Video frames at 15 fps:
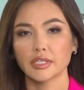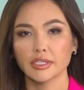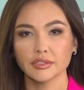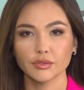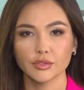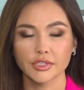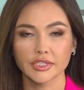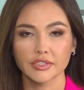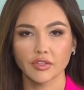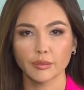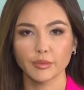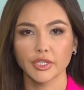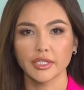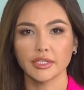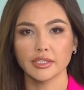Здравствуйте, с
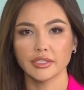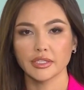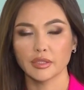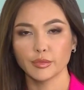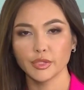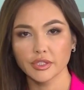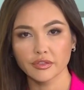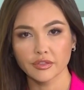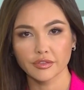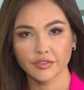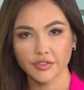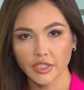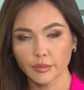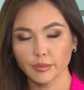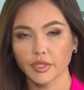вами Алия Абитова. В
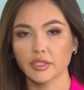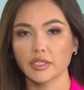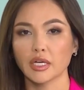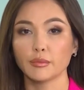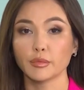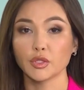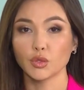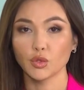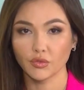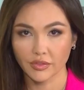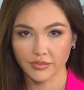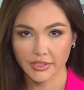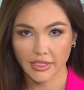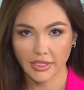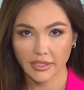эфире программа «Новый
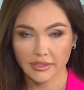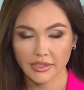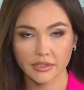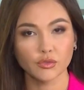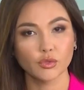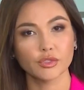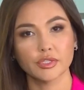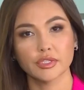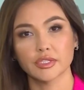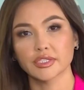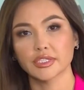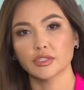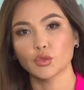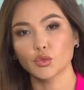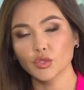взгляд». Сегодня
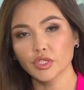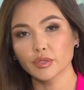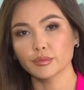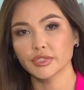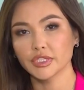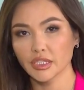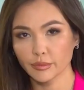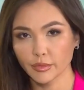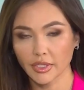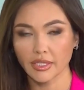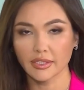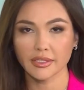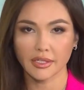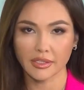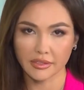затронем темы
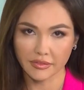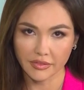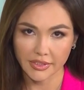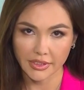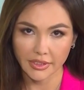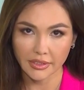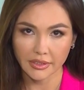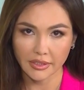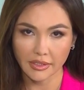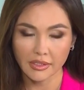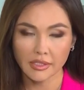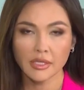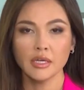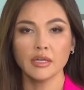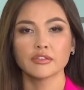аграрного сектора.
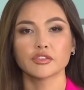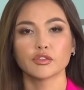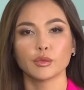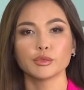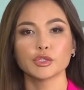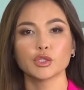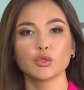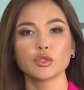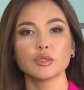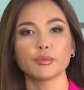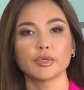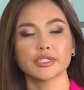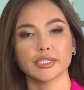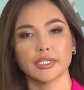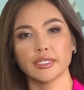В своем ежегодном
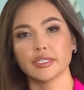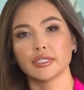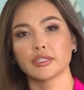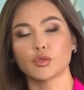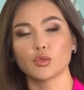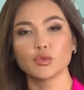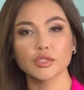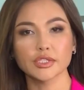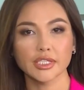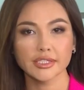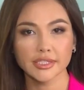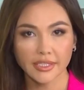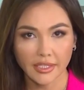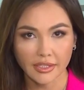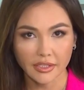послании народу
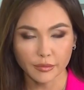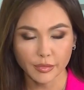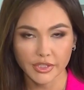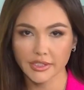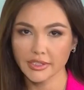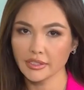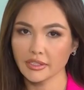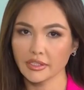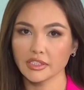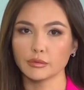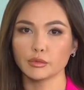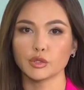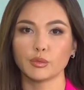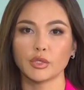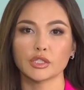Казахстана президент
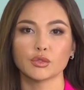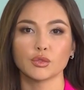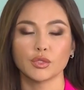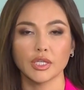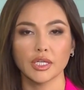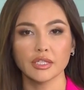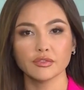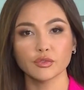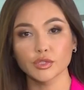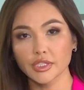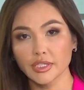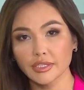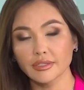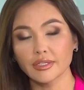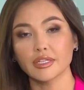Касымжимар Тукаев
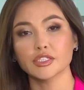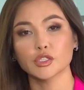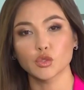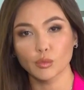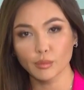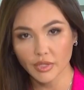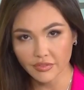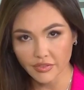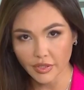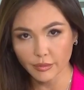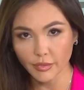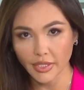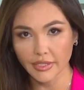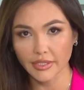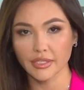уделил особое
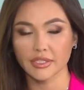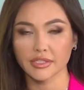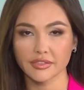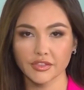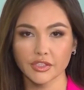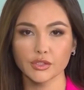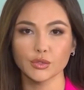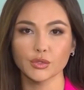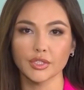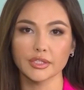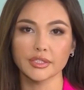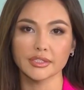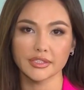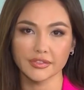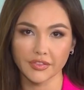внимание развитию
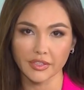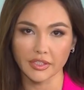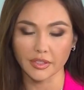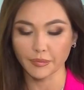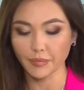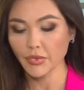этой сферы.